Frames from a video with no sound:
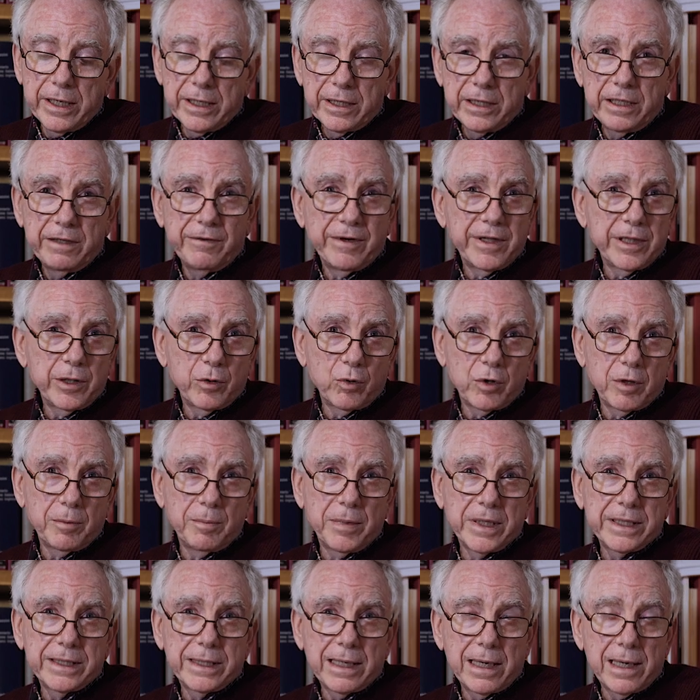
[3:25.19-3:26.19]
diventa una
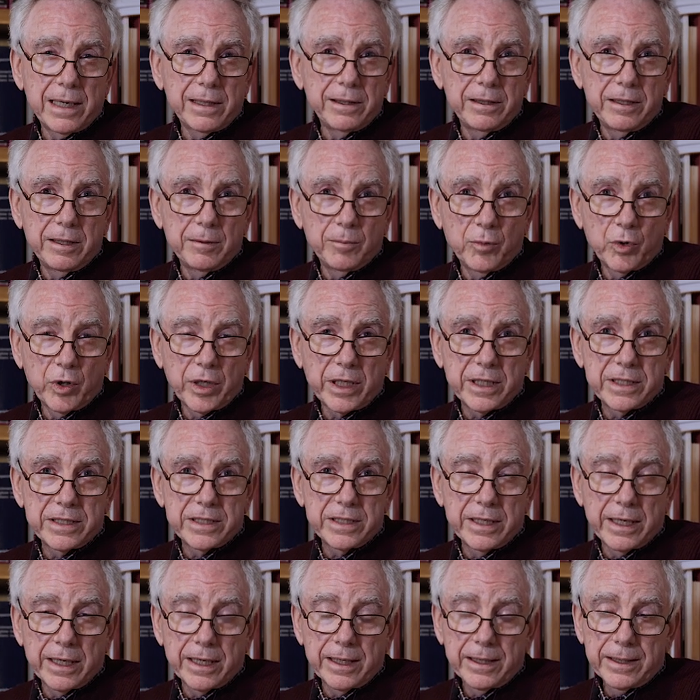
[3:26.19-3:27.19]
battaglia di
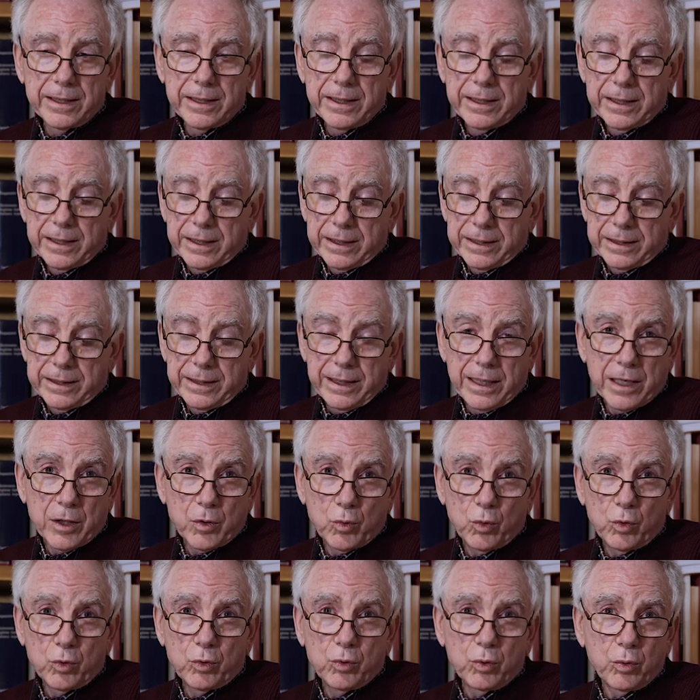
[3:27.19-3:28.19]
democrazia della
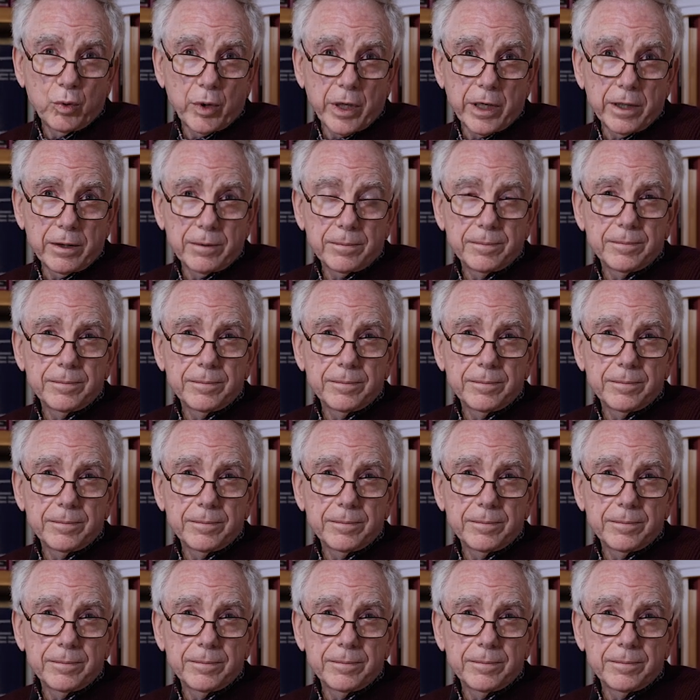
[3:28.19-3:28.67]
cultura.